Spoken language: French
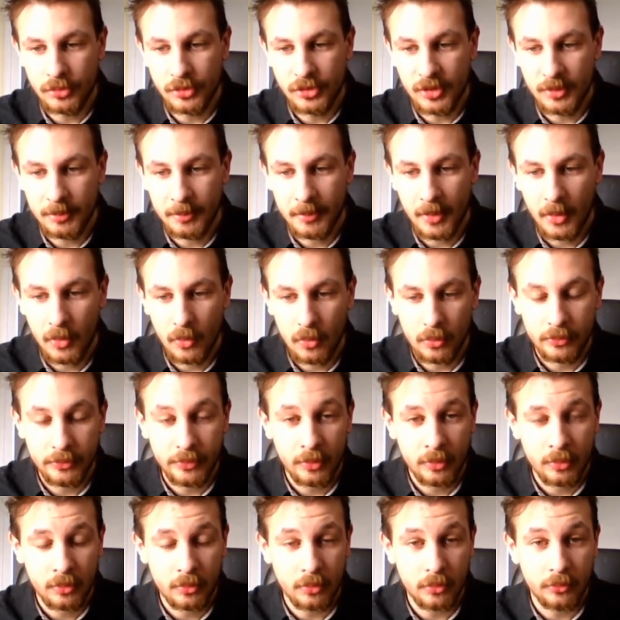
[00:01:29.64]
j'ai pas eu le
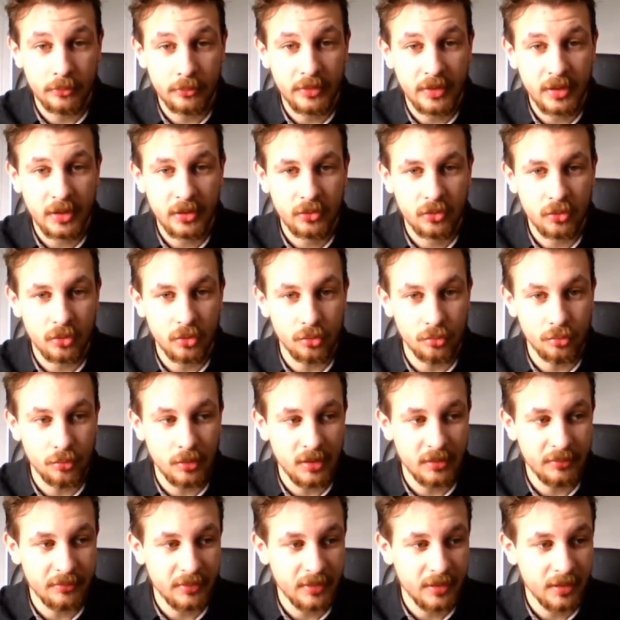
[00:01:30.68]
temps de faire ce que je
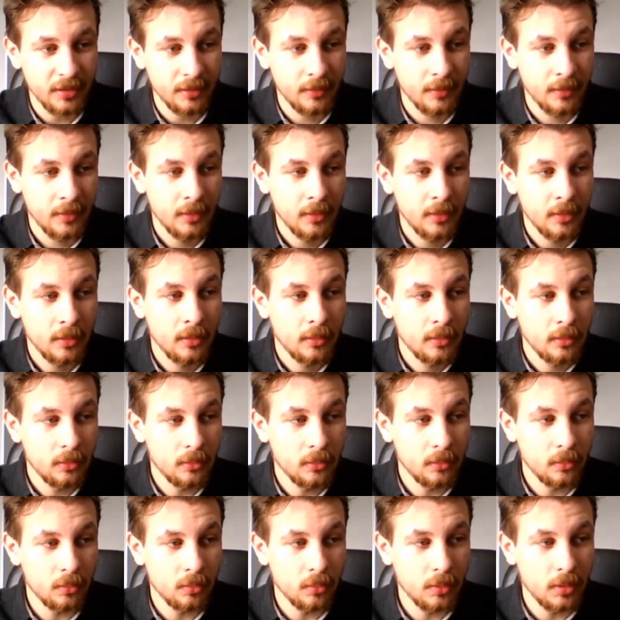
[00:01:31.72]
voulais faire.
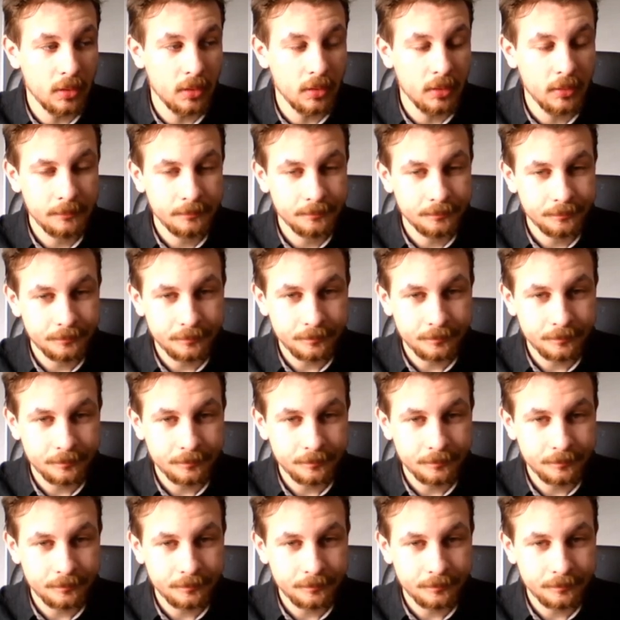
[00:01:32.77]
Donc voilà.